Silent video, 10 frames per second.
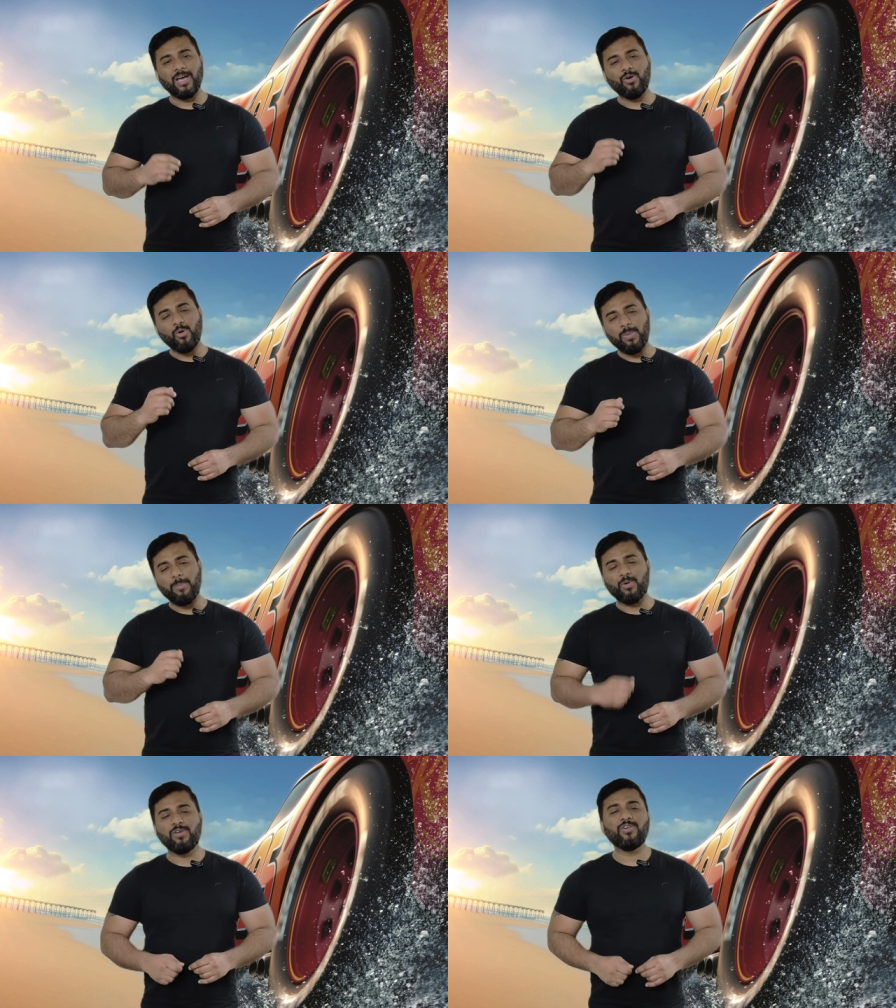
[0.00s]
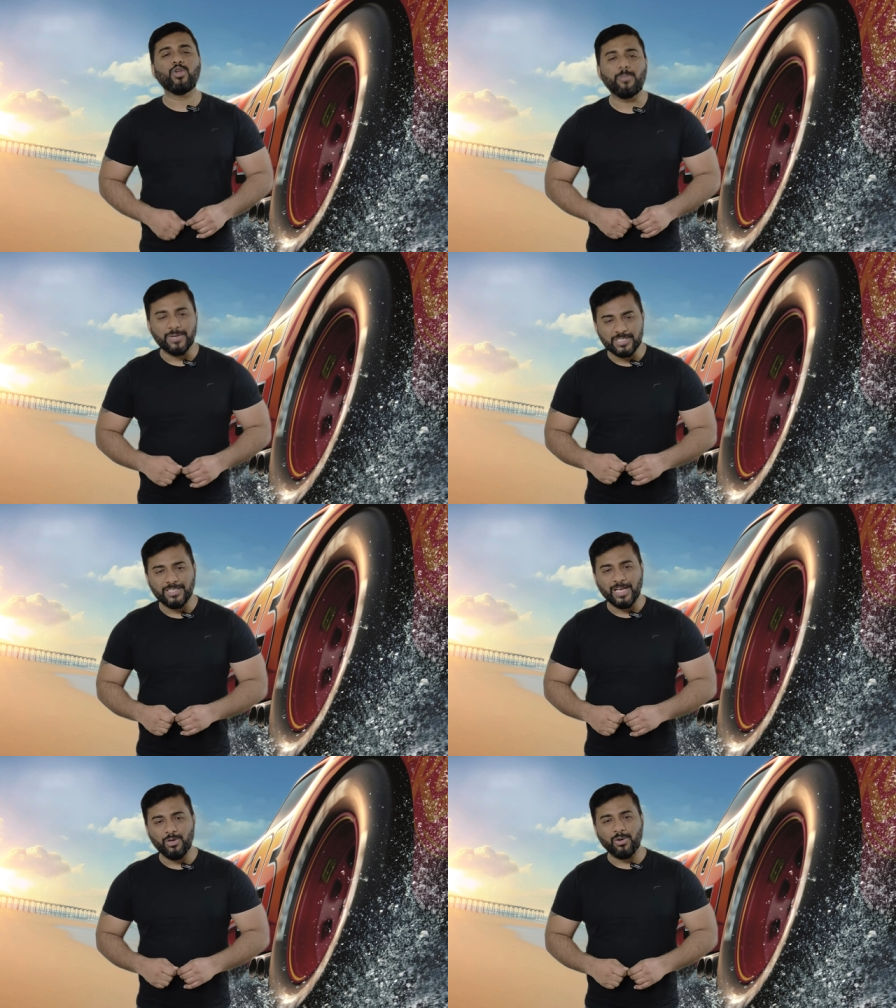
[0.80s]
आई होप आपको ये वीडियो पसंद
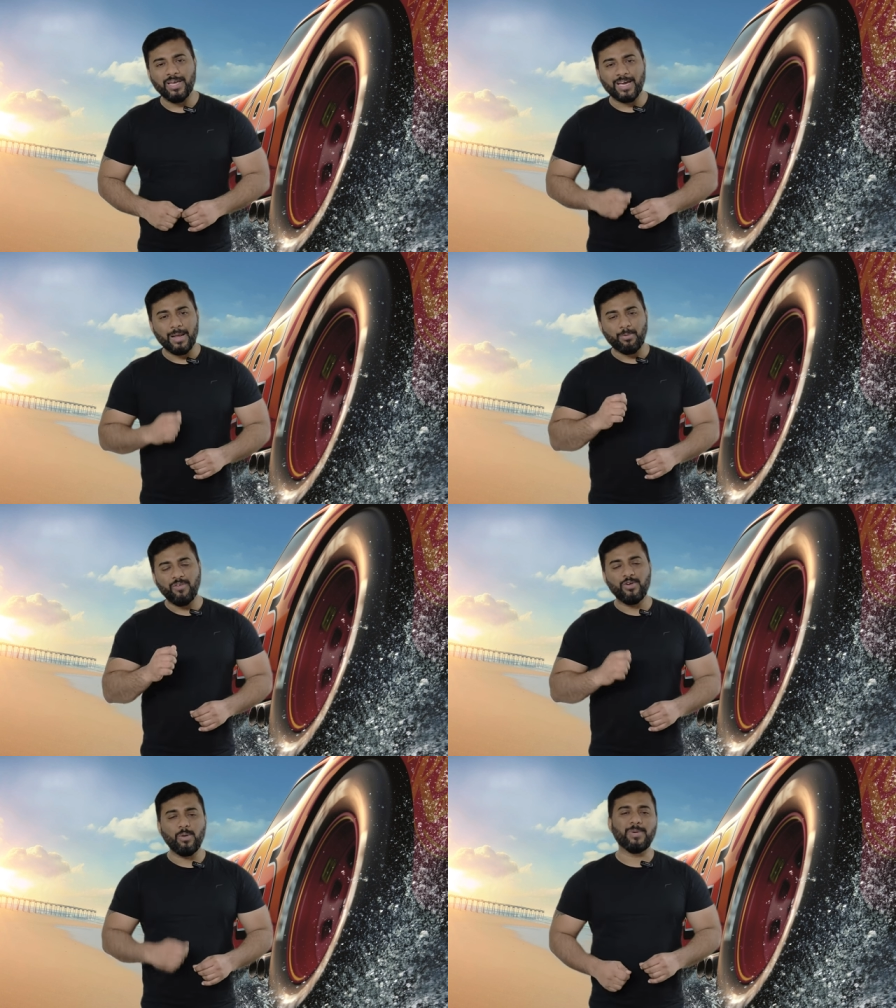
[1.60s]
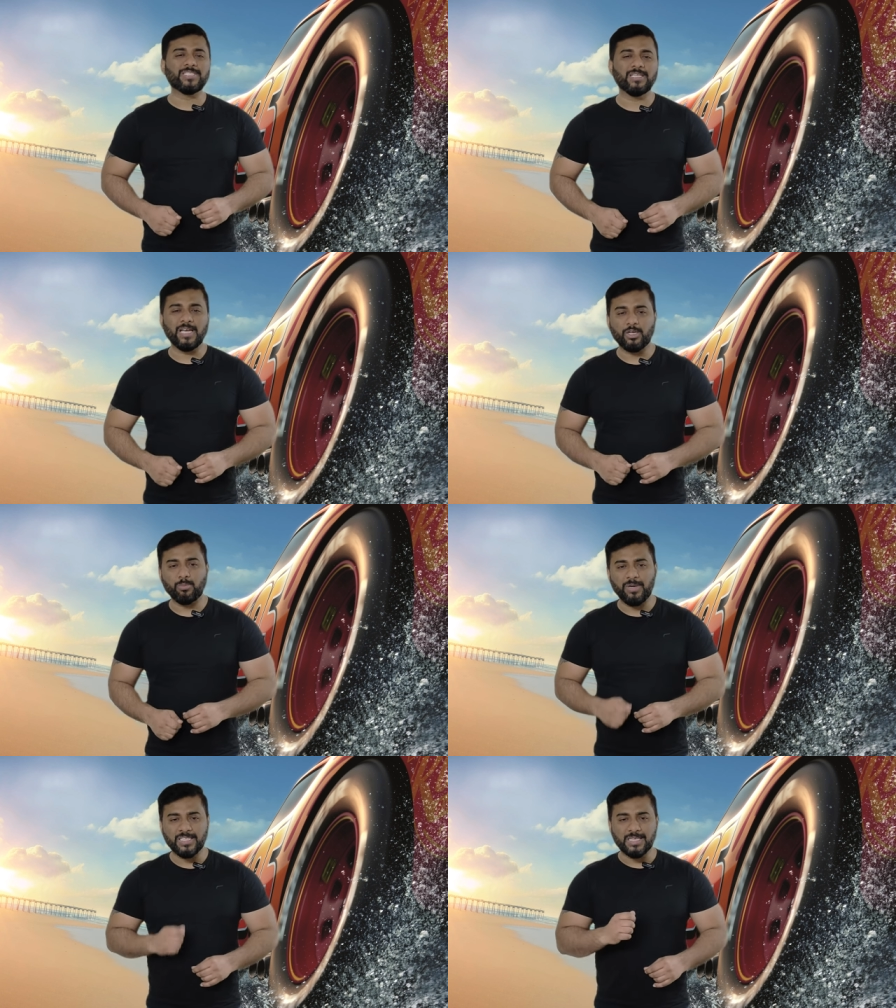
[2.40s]
पसंद आई होगी अगर आपको वीडियो पसंद आई
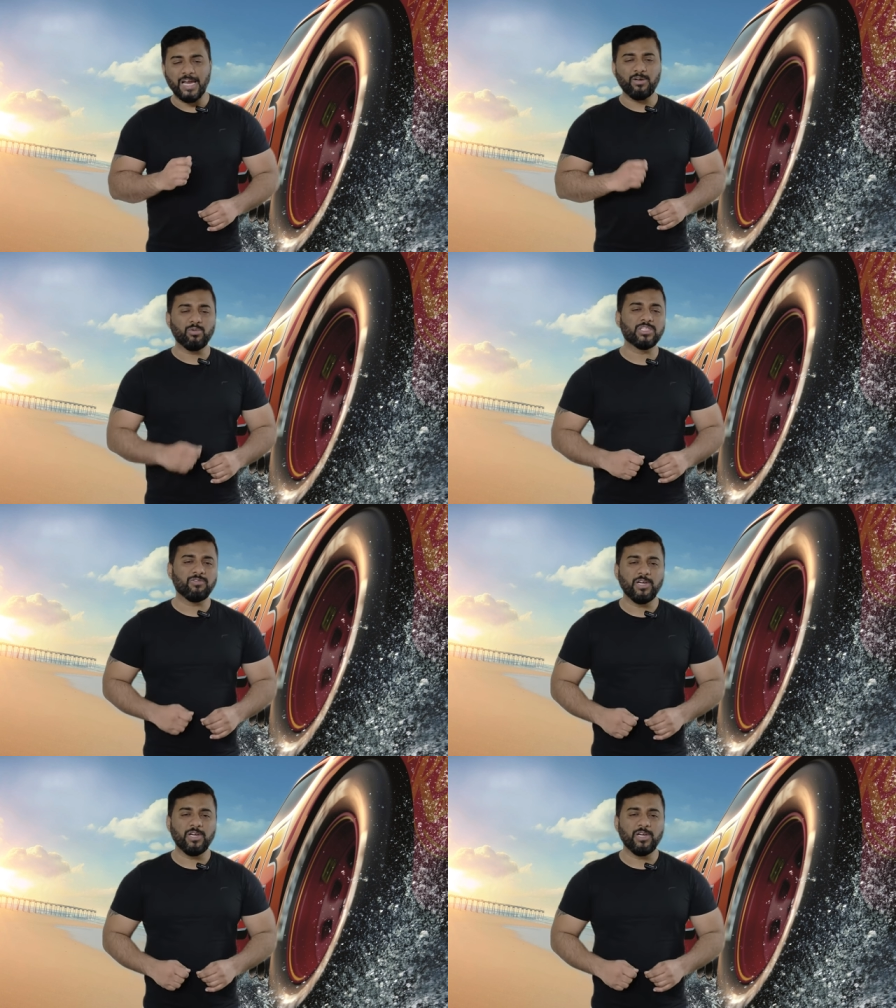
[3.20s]
हो तो प्लीज़ लाइक टू